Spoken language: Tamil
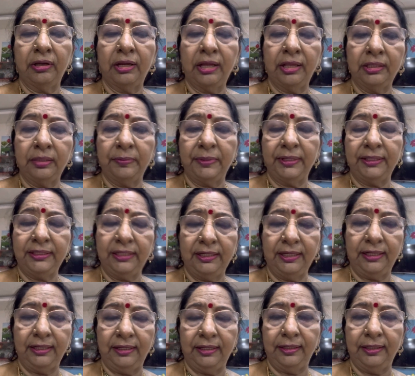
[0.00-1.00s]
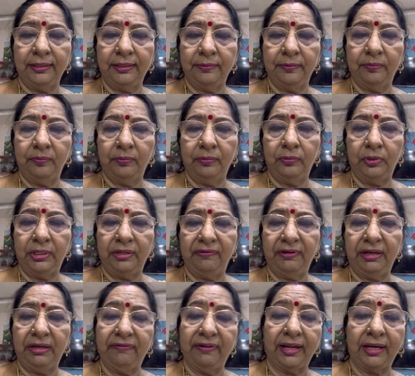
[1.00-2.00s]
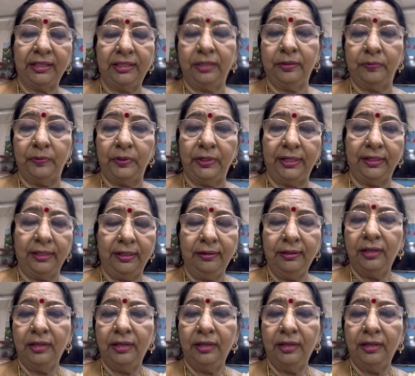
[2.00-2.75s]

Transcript: அந்த மாதிரி முட்டி வலி வர்றதுக்கு முன்னே